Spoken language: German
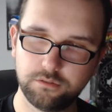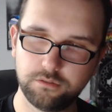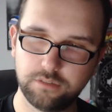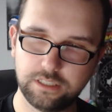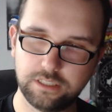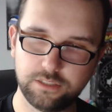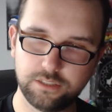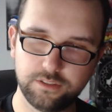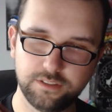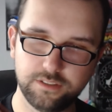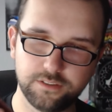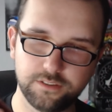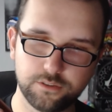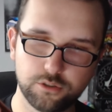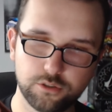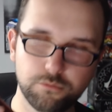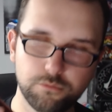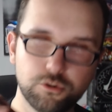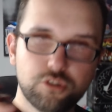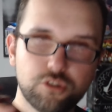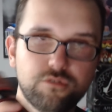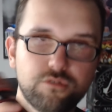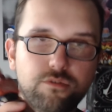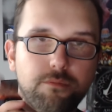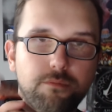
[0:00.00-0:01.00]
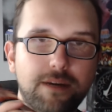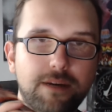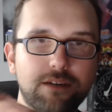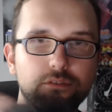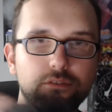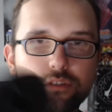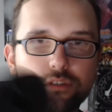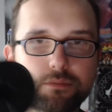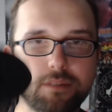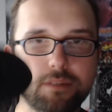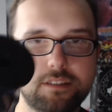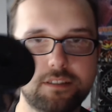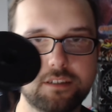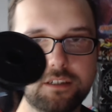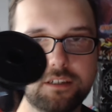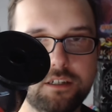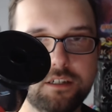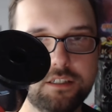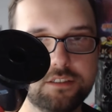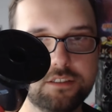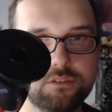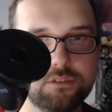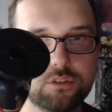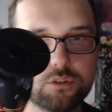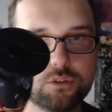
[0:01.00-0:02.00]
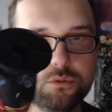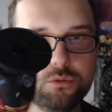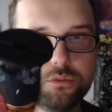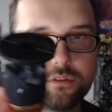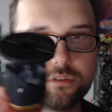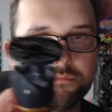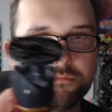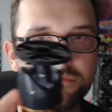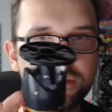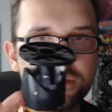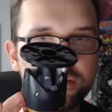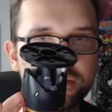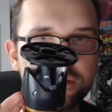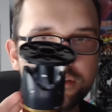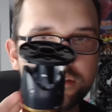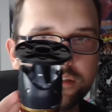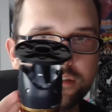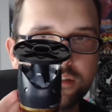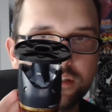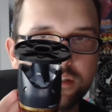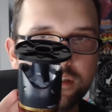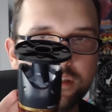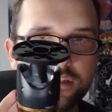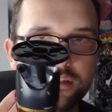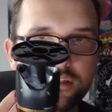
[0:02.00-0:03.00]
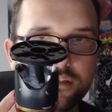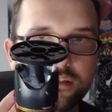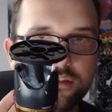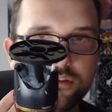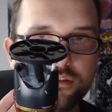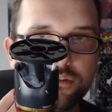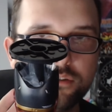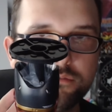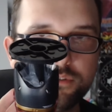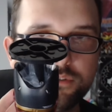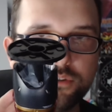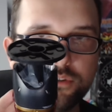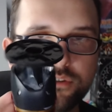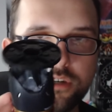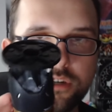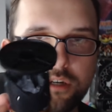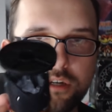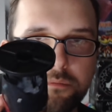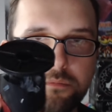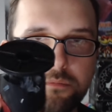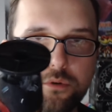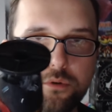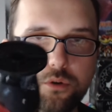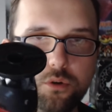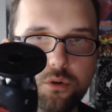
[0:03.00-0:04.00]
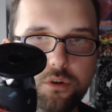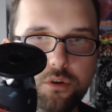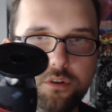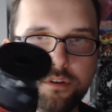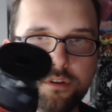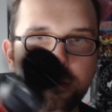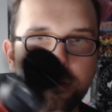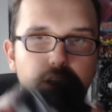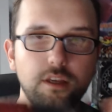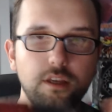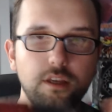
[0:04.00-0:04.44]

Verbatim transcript: Also dieses komische Verpackungsmaterial ist noch hier unten mit drin. Total blöd.